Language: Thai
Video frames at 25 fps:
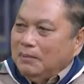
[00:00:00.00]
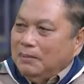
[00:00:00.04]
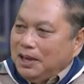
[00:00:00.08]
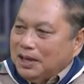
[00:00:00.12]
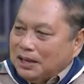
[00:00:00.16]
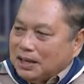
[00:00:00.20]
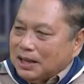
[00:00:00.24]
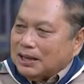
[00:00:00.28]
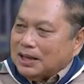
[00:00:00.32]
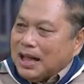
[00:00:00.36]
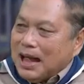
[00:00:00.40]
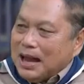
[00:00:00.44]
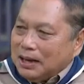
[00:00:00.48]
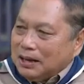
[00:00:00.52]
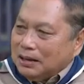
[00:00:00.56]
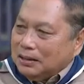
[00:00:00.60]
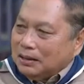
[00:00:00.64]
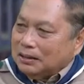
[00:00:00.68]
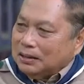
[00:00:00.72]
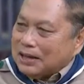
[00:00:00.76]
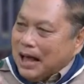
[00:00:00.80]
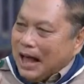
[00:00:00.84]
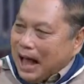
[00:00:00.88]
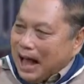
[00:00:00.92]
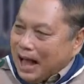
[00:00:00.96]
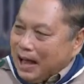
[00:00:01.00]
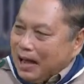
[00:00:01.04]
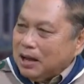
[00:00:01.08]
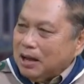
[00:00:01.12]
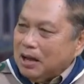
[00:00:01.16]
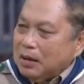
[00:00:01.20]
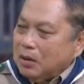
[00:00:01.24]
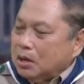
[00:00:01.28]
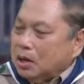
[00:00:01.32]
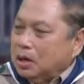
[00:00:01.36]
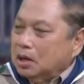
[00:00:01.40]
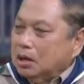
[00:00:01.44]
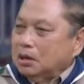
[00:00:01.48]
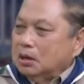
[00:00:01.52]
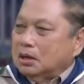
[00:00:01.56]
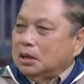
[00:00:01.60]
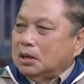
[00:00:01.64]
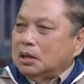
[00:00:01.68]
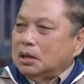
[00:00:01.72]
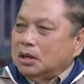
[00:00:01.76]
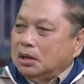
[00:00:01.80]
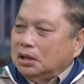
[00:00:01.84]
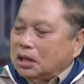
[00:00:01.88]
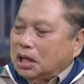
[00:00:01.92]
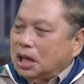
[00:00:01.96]
มีสตังค์จ่าย คือ
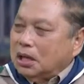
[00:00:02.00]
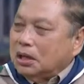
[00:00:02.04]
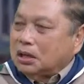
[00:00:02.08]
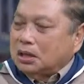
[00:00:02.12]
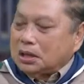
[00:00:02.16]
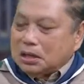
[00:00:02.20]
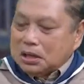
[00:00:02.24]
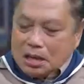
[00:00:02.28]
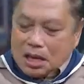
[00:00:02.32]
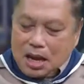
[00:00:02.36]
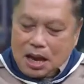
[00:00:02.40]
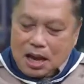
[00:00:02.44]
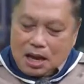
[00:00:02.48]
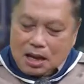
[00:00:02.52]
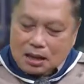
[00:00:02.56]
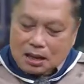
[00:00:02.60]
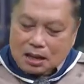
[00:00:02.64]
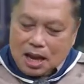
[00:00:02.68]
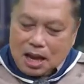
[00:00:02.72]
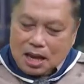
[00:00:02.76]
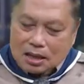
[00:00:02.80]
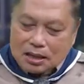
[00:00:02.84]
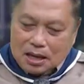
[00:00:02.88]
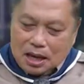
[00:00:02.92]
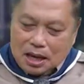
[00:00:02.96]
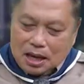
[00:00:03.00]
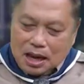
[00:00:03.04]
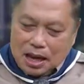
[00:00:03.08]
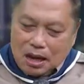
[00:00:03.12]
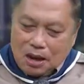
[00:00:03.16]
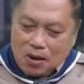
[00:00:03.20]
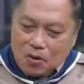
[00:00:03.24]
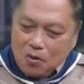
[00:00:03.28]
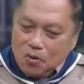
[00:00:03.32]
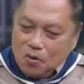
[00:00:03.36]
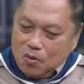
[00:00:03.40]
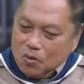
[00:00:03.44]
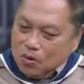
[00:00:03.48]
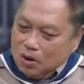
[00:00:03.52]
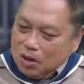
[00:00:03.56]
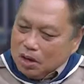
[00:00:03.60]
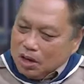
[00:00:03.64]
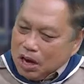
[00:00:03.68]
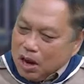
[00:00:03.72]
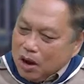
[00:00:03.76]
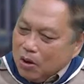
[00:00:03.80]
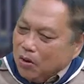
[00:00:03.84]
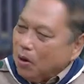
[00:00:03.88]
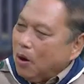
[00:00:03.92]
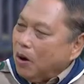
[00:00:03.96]
คือถ้าถ้าถ้าจะเข้า
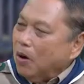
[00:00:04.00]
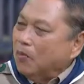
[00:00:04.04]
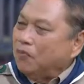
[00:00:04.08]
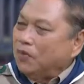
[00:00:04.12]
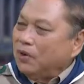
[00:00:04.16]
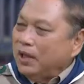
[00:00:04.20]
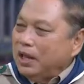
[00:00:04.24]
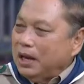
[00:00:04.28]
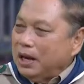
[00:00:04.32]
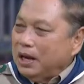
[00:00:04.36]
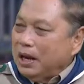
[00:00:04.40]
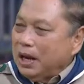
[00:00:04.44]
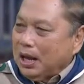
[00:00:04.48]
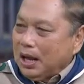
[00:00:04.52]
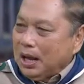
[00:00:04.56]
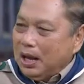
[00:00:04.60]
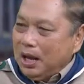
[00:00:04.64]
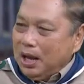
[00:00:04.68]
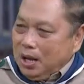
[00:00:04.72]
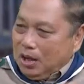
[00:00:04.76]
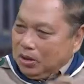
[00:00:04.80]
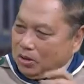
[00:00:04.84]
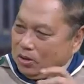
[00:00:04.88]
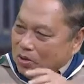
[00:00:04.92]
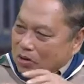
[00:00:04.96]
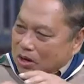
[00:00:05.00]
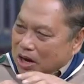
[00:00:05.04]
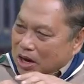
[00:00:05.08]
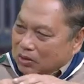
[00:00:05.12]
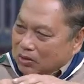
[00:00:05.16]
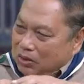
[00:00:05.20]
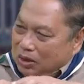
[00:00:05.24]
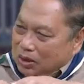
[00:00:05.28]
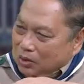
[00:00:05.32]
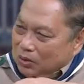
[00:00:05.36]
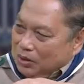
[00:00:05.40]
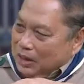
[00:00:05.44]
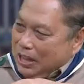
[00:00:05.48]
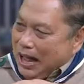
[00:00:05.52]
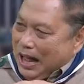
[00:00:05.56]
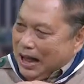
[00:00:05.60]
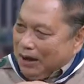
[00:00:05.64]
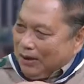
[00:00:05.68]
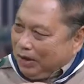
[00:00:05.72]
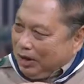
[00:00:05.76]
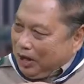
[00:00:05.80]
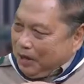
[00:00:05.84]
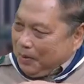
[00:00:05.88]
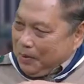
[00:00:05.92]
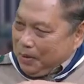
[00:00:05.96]
เข้าของฟรีเนี่ยต้องเข้าคิวยา
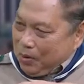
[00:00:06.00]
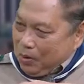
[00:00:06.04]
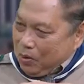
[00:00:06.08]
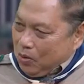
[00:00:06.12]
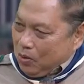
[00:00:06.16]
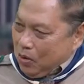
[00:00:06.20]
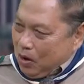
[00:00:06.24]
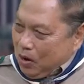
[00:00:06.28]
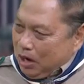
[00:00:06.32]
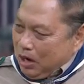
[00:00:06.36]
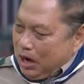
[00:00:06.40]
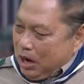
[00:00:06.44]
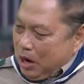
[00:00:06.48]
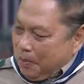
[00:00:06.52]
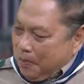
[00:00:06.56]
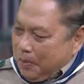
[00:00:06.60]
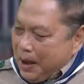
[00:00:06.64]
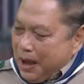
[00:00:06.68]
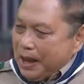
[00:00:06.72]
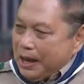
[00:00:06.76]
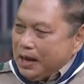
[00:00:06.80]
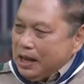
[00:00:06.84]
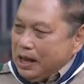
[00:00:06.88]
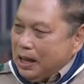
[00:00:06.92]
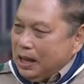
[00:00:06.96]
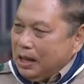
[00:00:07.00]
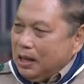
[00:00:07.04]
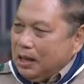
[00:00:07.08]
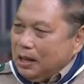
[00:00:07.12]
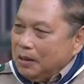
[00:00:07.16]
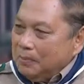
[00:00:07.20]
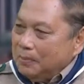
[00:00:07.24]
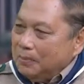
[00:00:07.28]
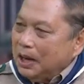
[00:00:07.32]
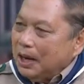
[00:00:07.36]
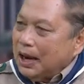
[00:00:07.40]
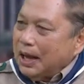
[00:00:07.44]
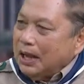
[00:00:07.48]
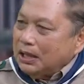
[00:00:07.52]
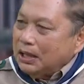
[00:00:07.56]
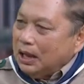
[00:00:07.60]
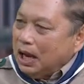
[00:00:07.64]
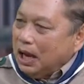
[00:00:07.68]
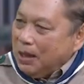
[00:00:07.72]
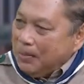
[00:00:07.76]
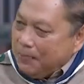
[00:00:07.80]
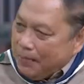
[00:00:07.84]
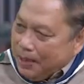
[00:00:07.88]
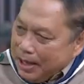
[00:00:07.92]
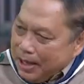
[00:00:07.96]
วเลยไม่รู้ของเราไปเนี่ย เมื่อไหร่จะ
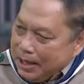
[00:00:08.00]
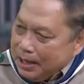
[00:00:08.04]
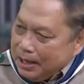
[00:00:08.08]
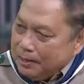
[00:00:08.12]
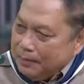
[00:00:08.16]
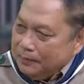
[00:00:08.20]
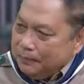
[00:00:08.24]
ได้ไป